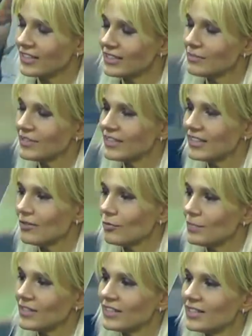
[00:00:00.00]
Kimileri o
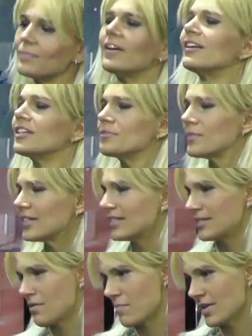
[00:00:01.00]
bilgiyi paylaşmak
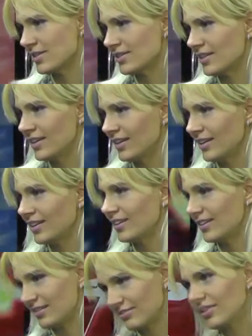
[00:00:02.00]
istemez.
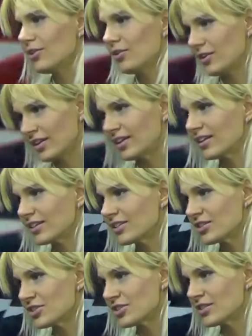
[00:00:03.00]
Var öyle kişiler.
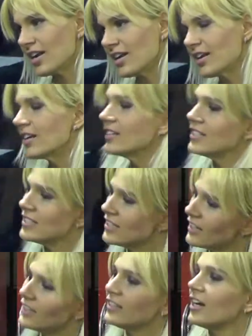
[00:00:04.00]
Maalesef var Siz
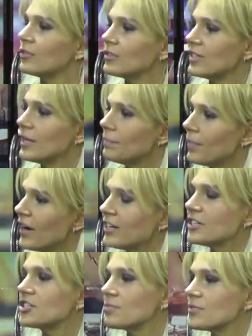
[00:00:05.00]
tabii ama güzel. yani
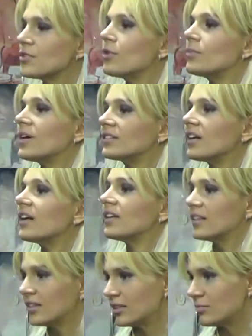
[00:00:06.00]
paylaşımcı o... olmaktan yana
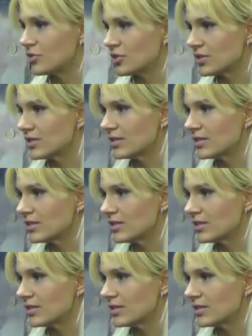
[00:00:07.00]
gitmişsiniz.